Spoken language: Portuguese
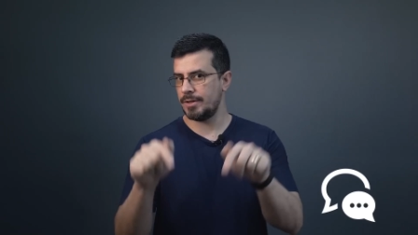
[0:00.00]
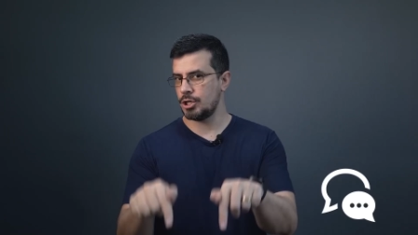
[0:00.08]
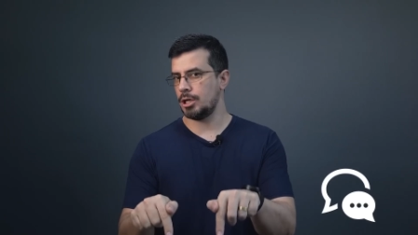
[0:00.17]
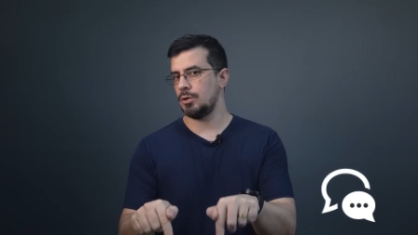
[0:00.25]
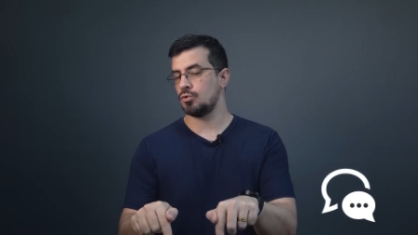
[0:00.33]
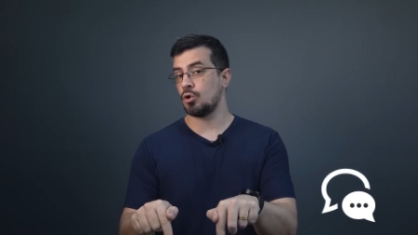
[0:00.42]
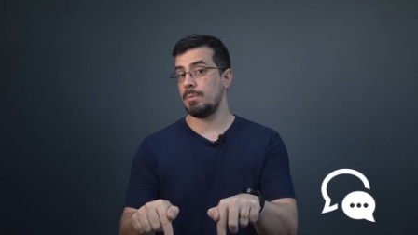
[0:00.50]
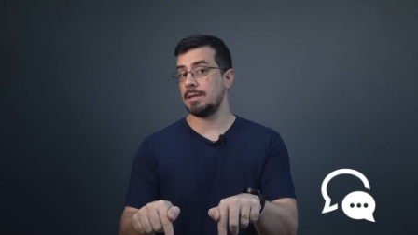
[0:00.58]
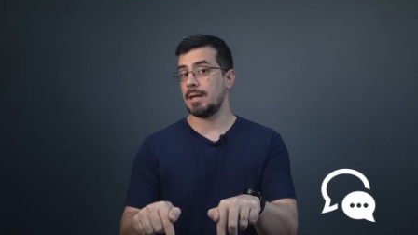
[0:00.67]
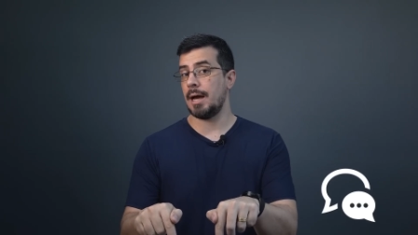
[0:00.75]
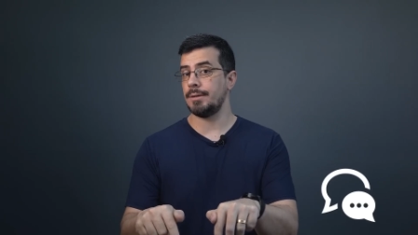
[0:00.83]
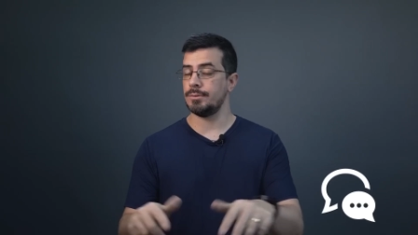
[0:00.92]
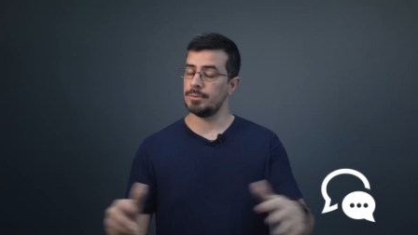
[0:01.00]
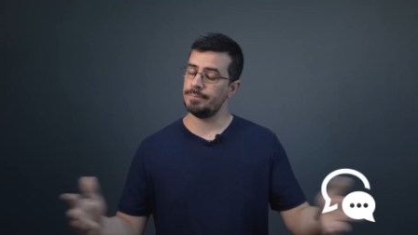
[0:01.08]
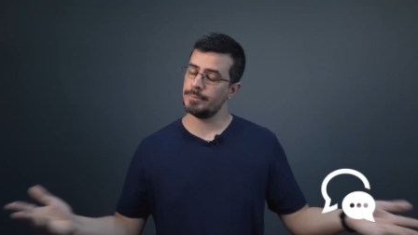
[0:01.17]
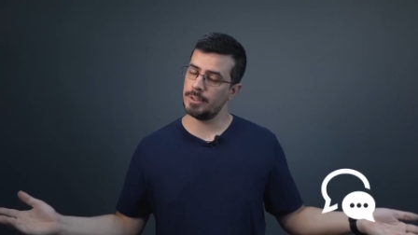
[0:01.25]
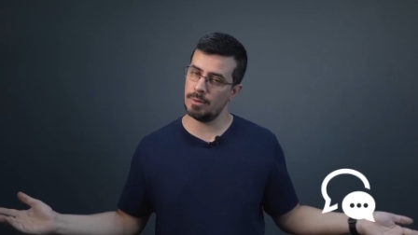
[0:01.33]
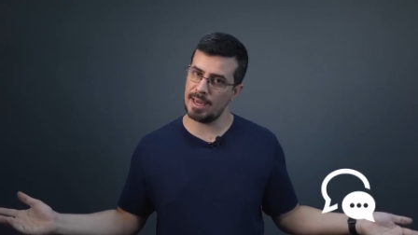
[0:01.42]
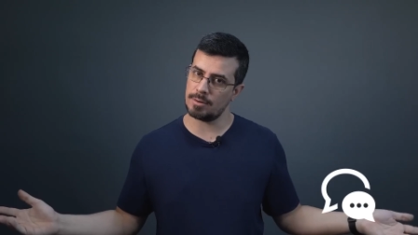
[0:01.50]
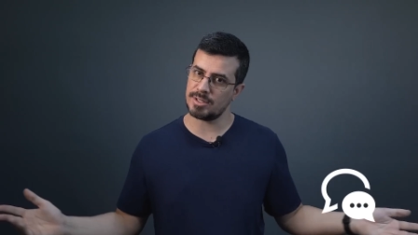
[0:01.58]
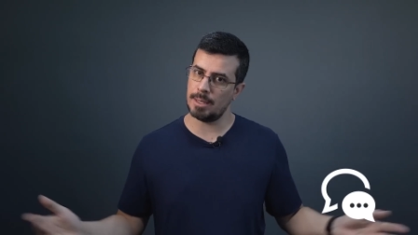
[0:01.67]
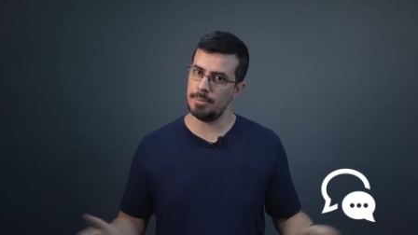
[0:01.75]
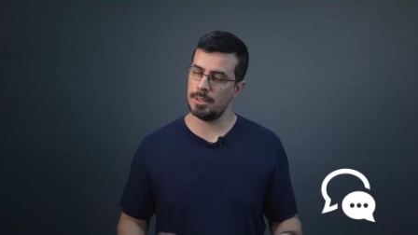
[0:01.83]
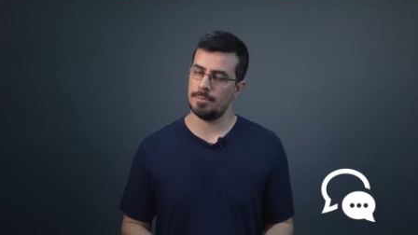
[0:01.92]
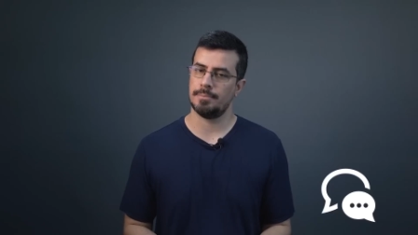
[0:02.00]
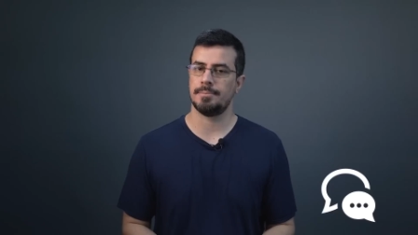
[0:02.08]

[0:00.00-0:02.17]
Deixa aqui nos comentários que eu quero saber.